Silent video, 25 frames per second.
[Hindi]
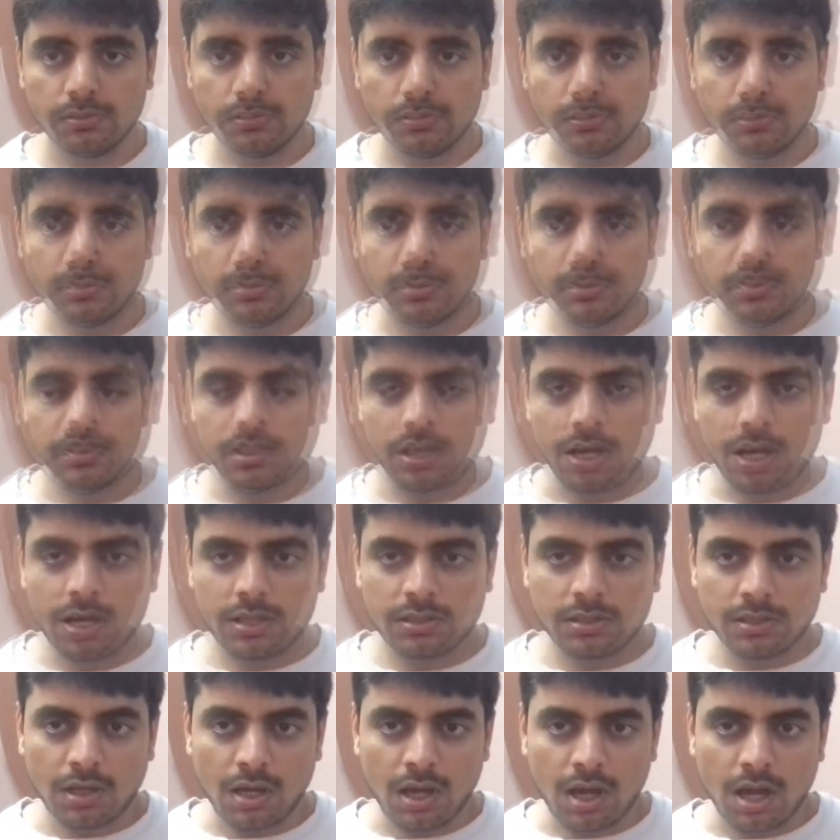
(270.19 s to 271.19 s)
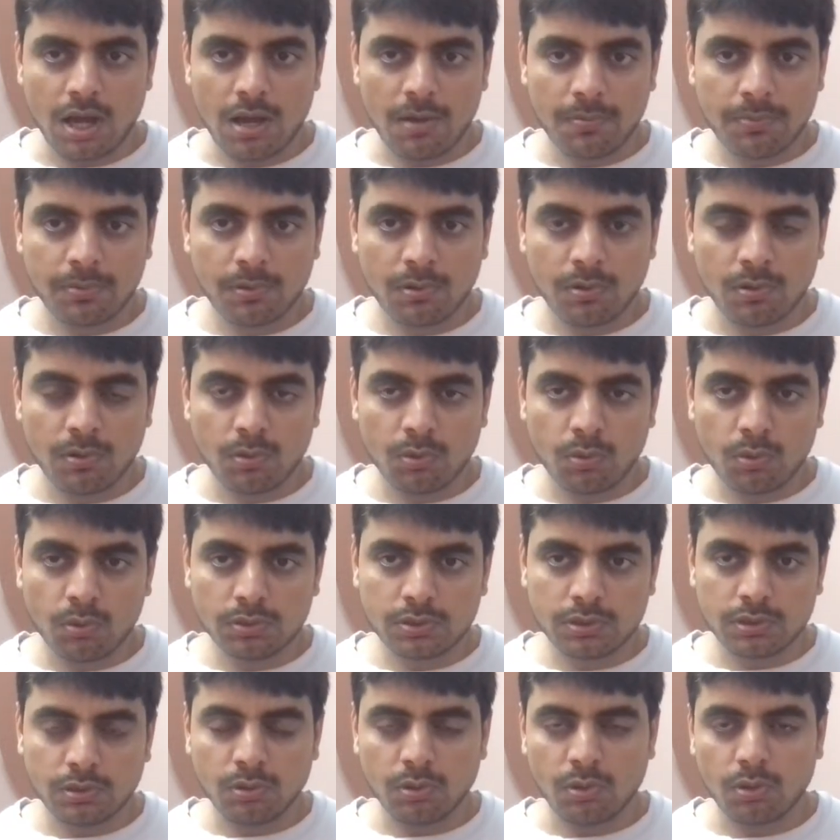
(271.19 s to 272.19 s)
उसके साथ आपको
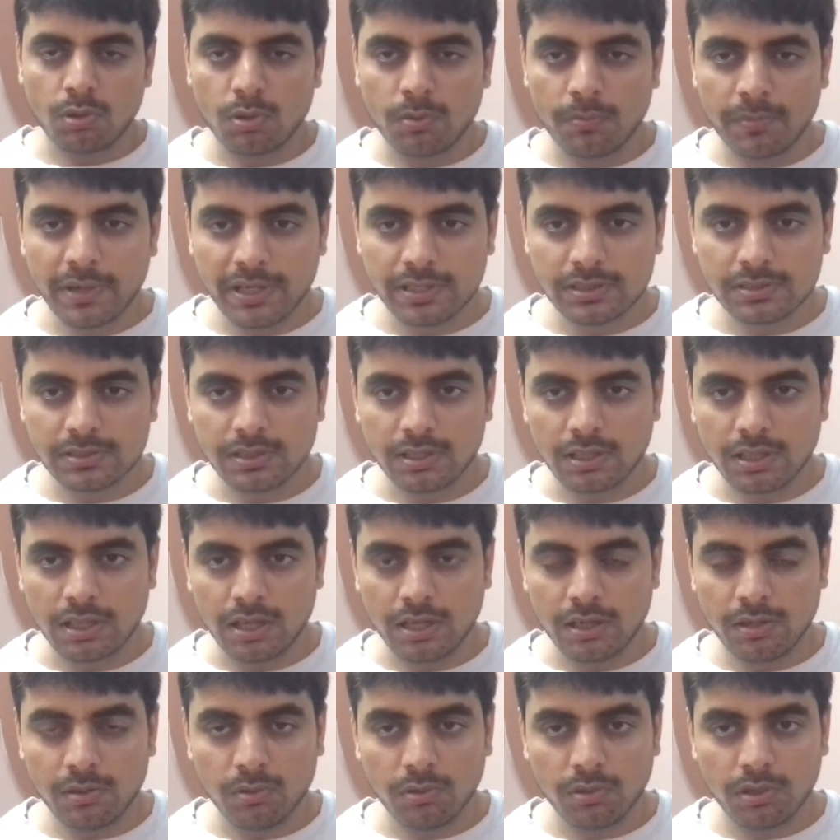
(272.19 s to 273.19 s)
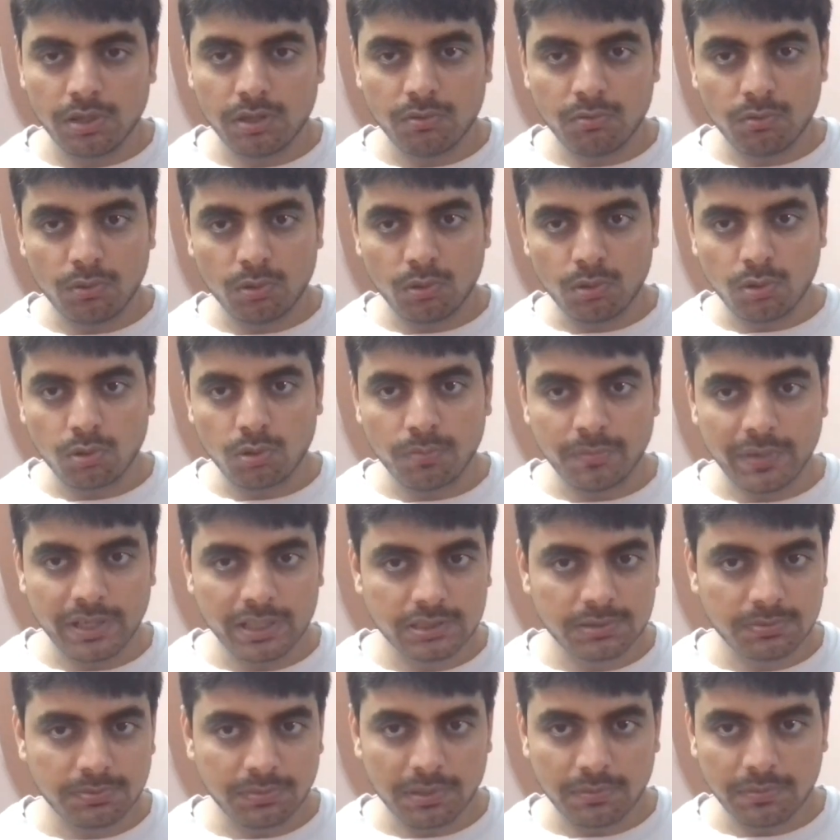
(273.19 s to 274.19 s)
कुछ डॉक्यूमेंट्स लगाने होंगे वो
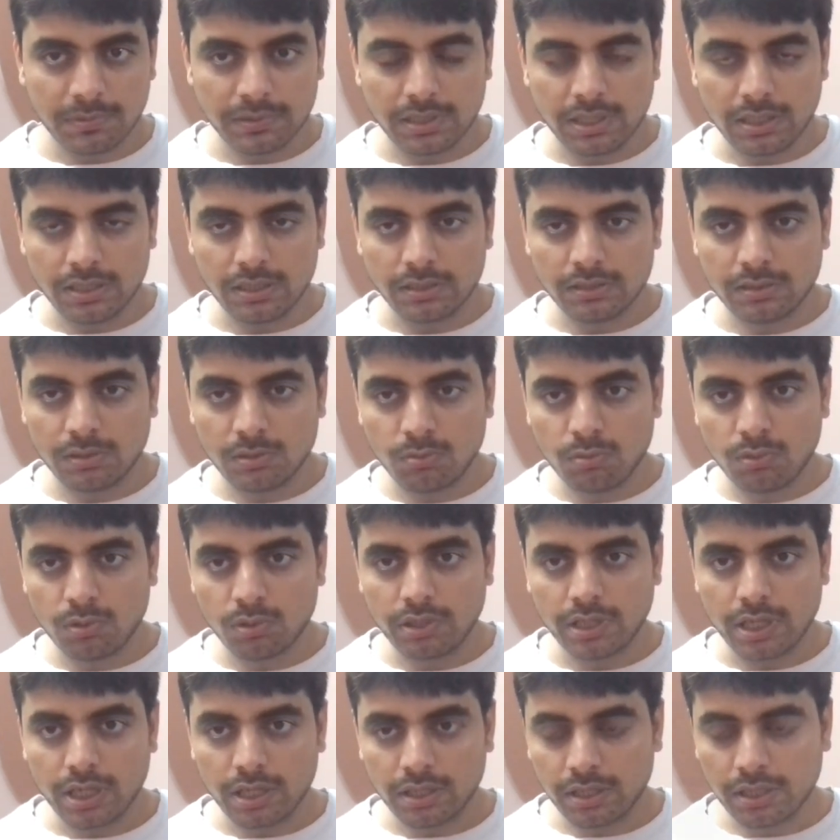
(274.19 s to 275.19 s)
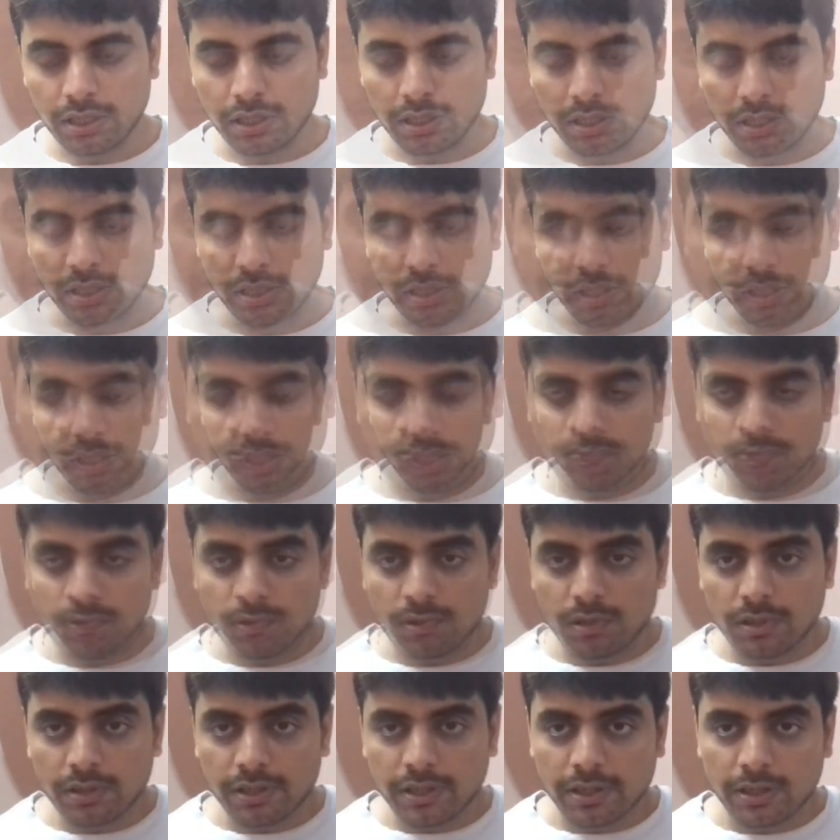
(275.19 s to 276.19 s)
डॉक्यूमेंट्स मैं बता देता हूँ वो क्या क्या डॉक्यूमेंट्स
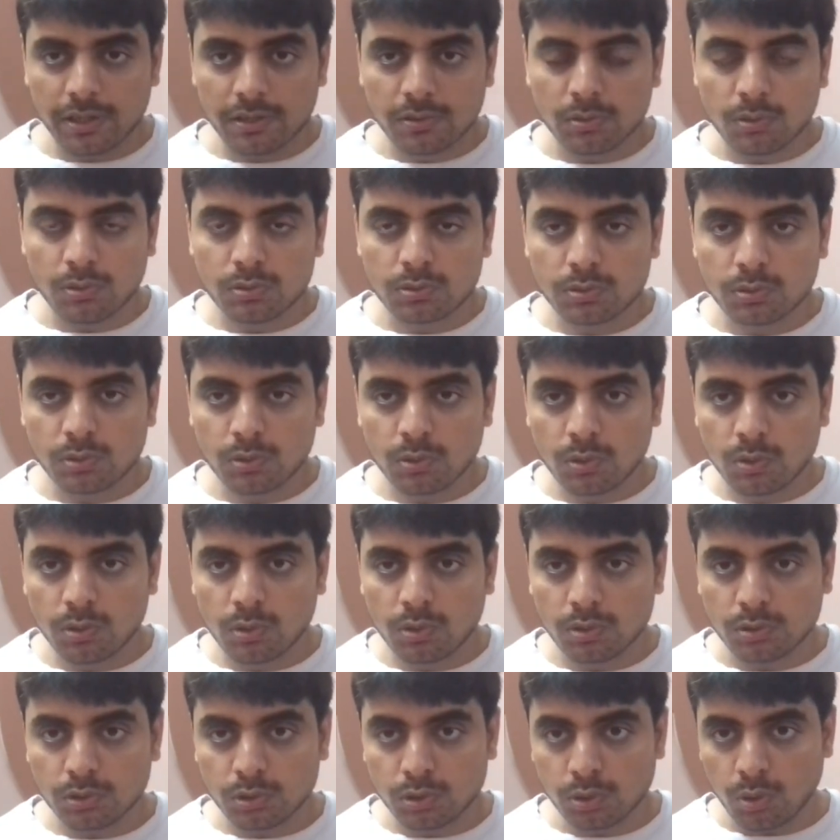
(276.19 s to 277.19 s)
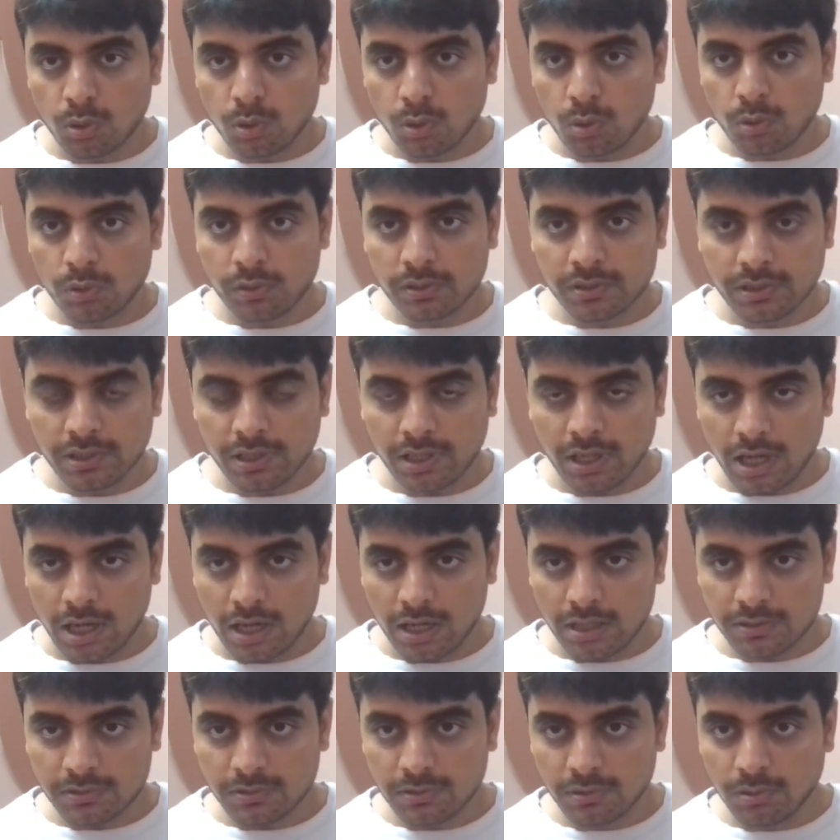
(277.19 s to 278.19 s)
वो लगेंगे दोस्तों जो ओरिजिनल
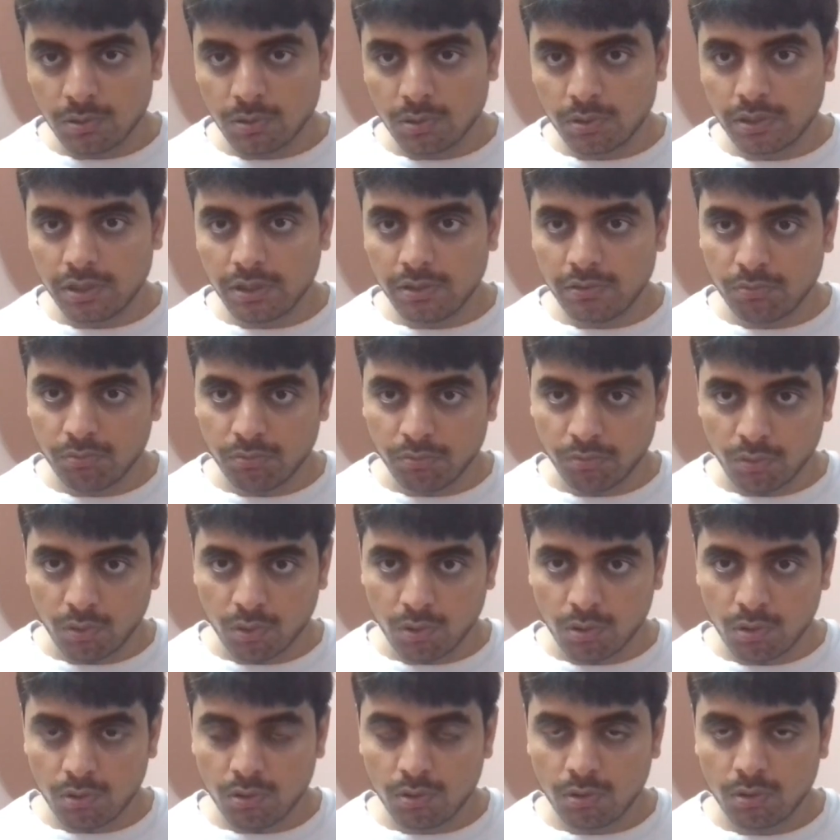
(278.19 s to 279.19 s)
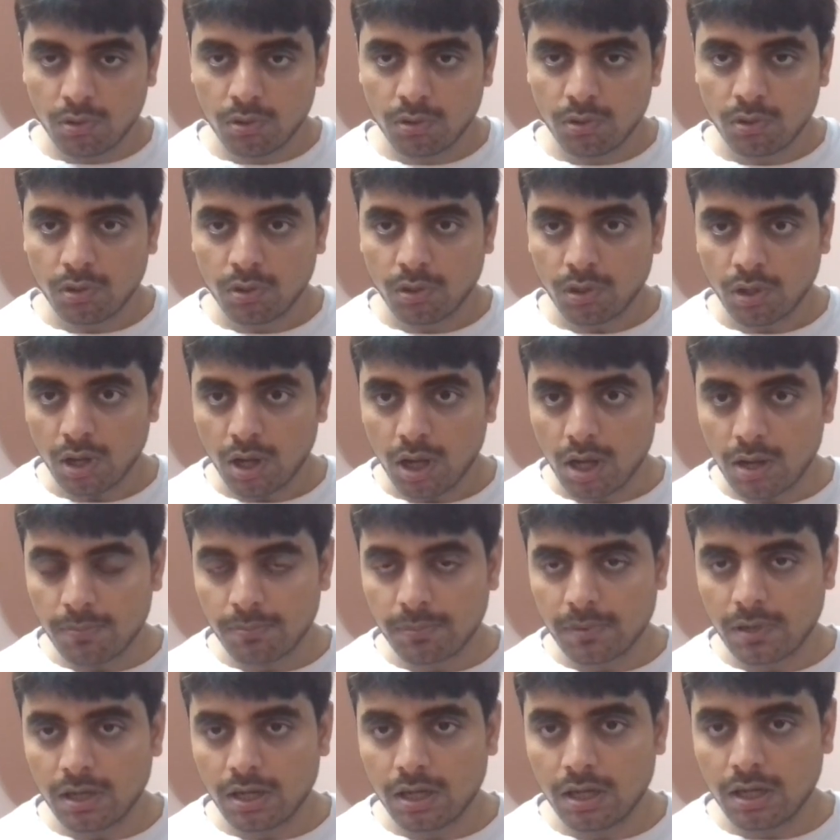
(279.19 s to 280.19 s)
आरसी होगी वो
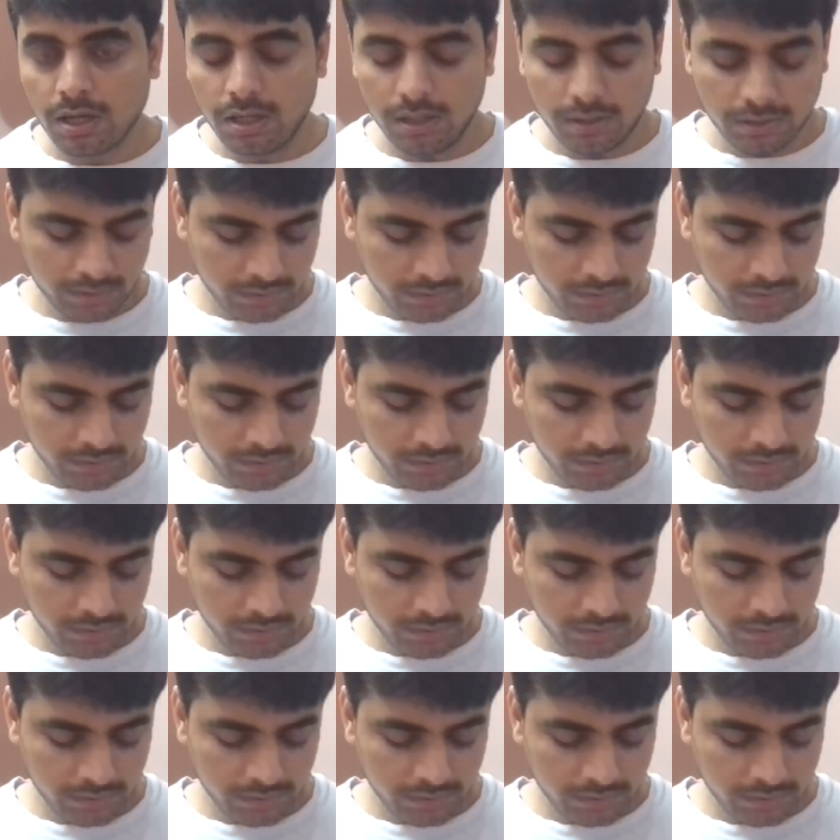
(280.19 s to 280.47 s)
आपका